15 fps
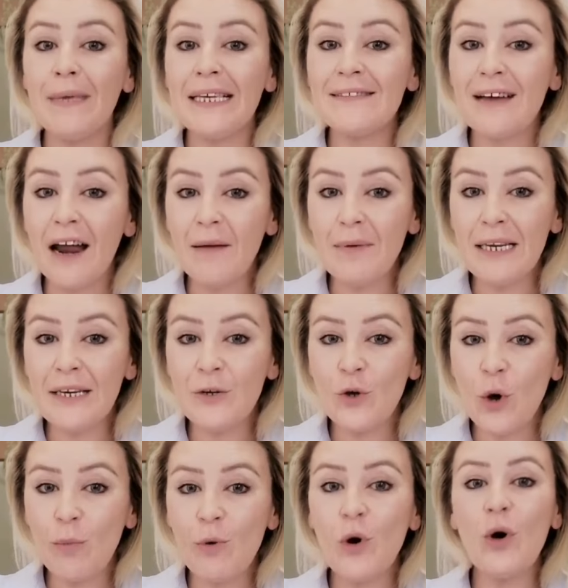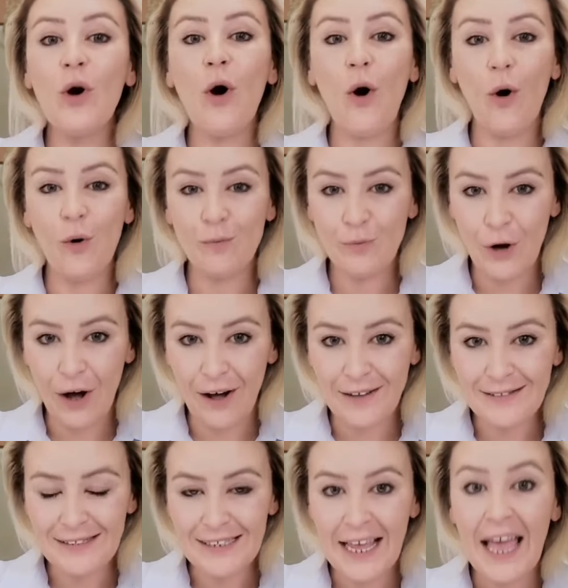Miktar biliniyor mu? 10
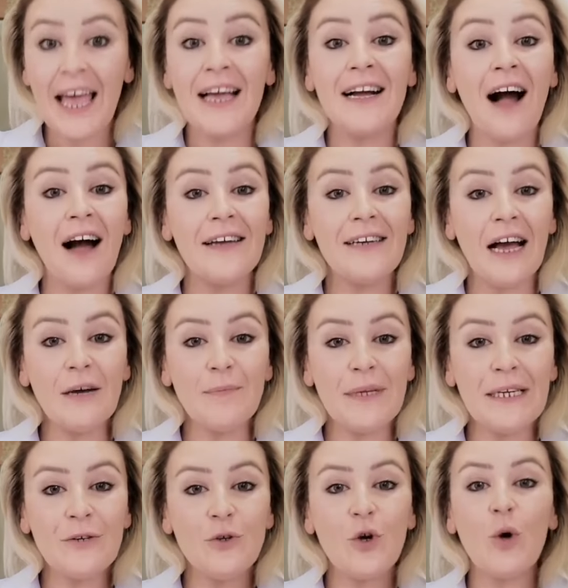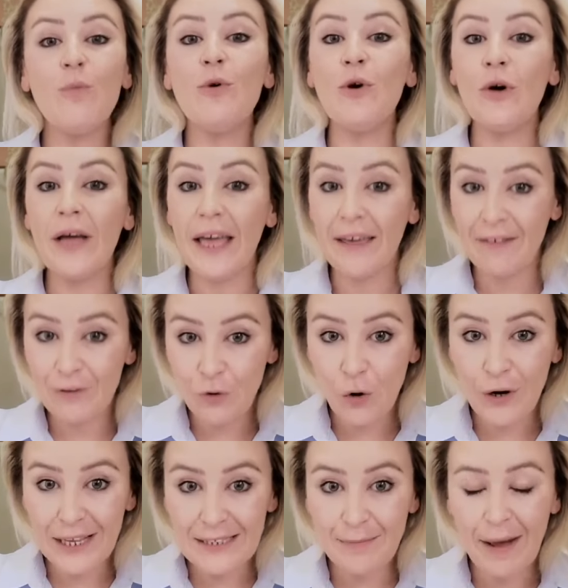puan. Kaynak biliniyor mu? Evet
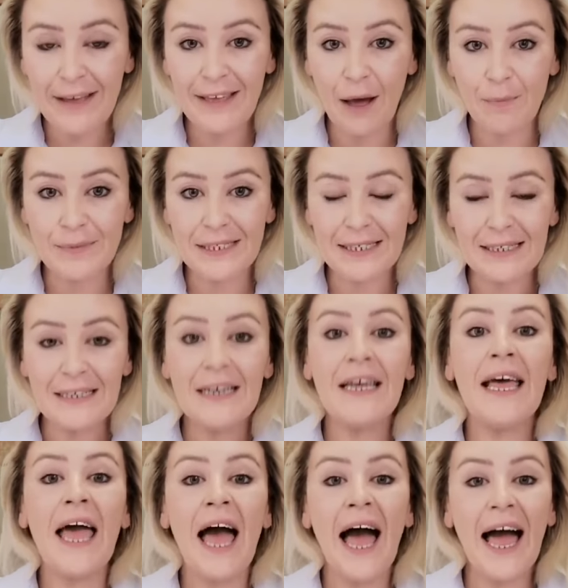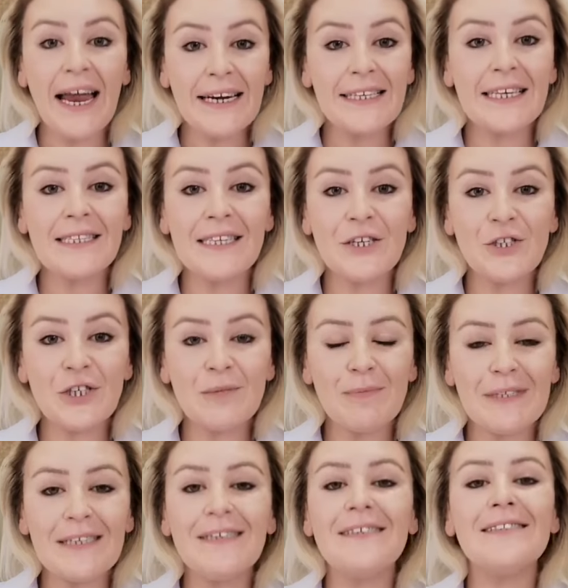öğretmen yaptı. Herkese eşit
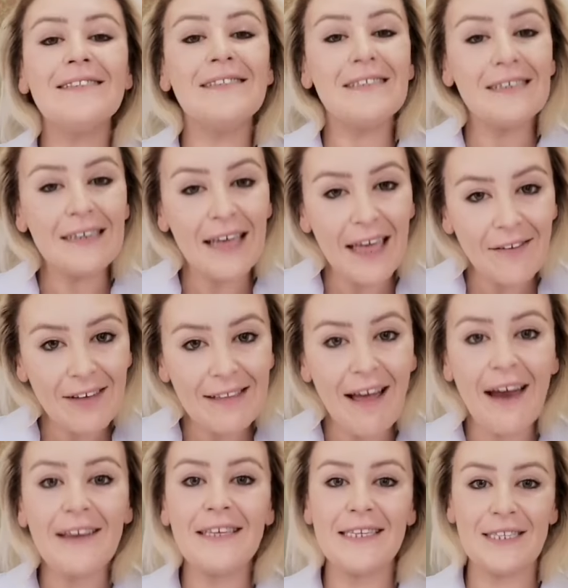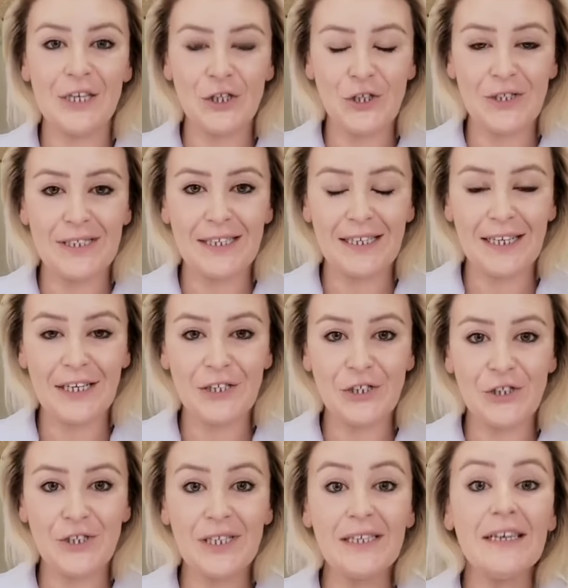mi dağıttı? Evet herkese eşit de
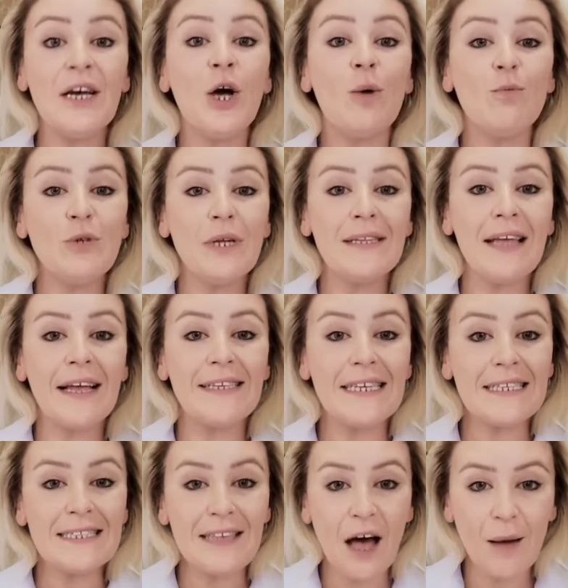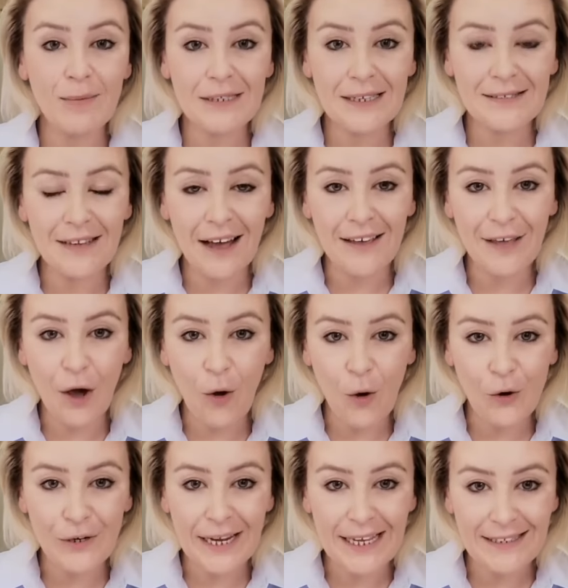karıştı. Bu nedenle sabit hataya
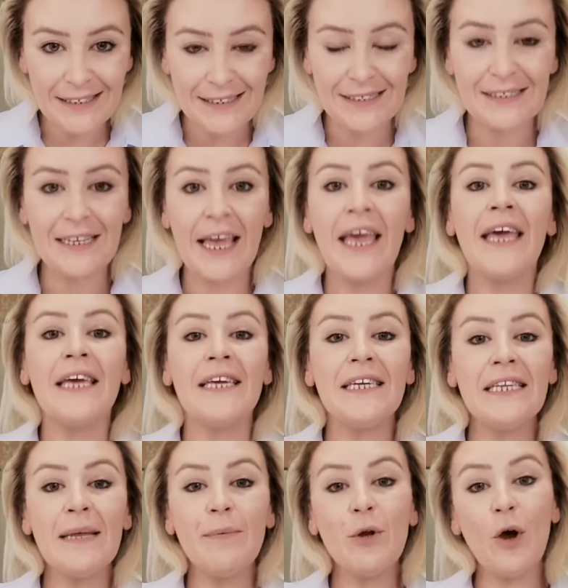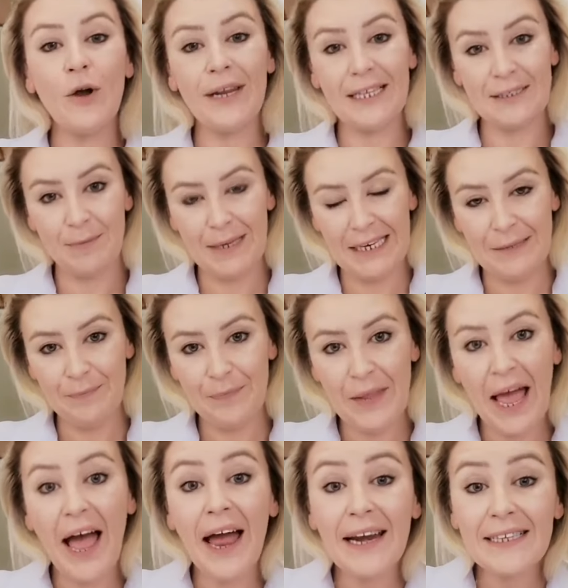örnektir. Yine bir öğretmenin
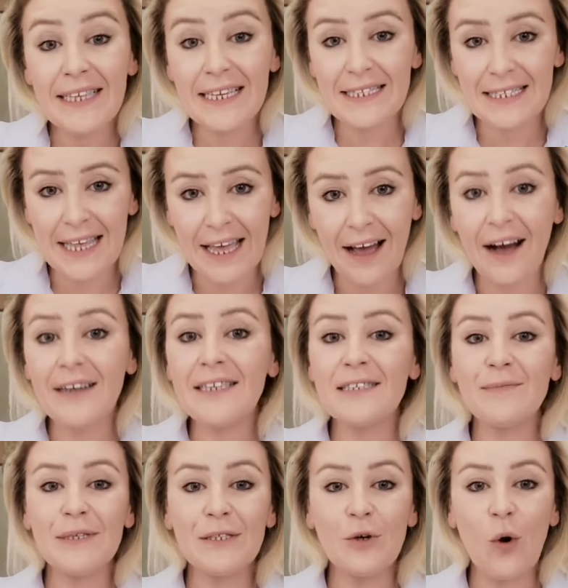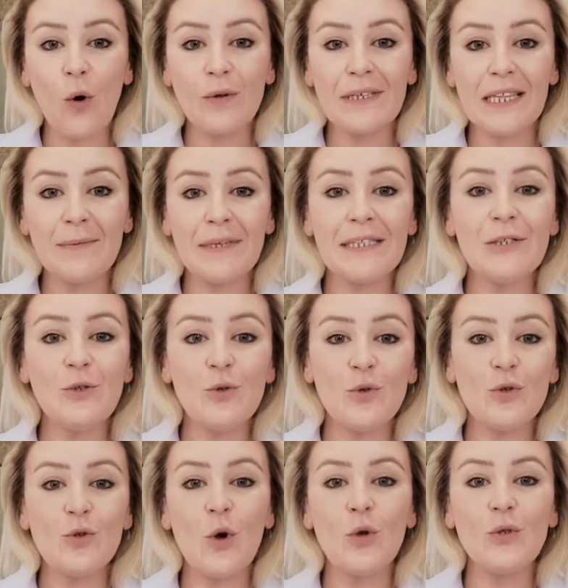herkese aritmetik ortalamanın
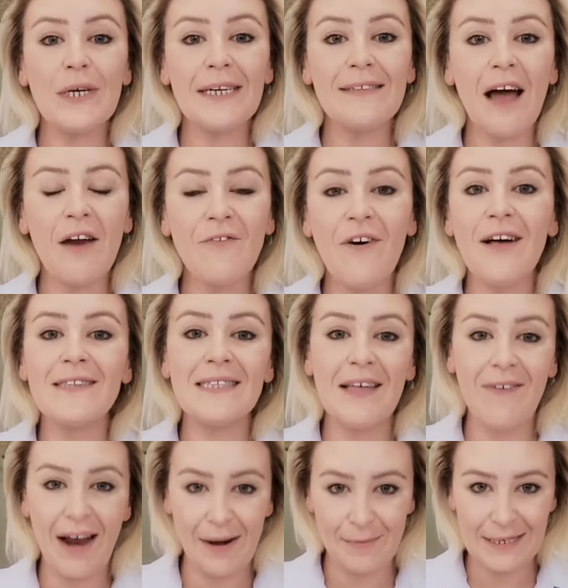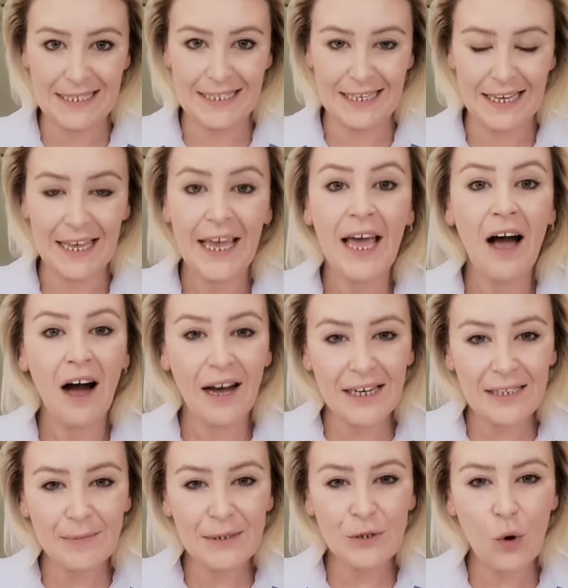%10'u kadar fazla vermesi.
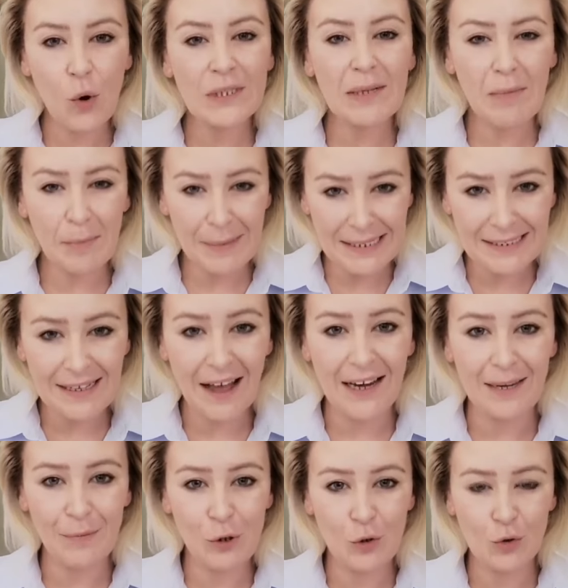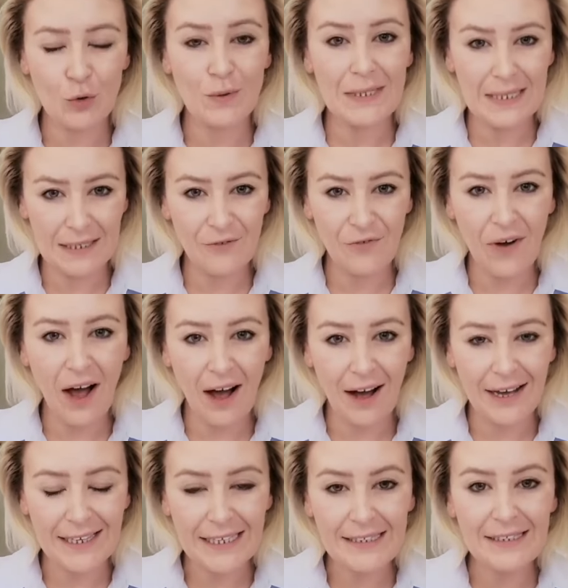Aritmetik ortalama bir tane biliyorsunuz sınıfa
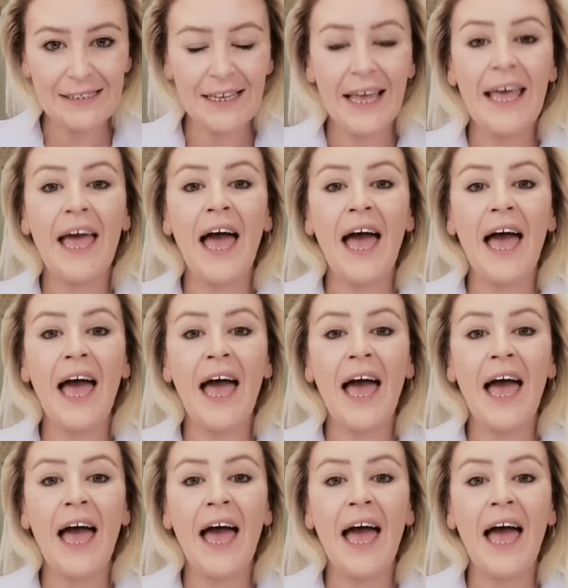ait.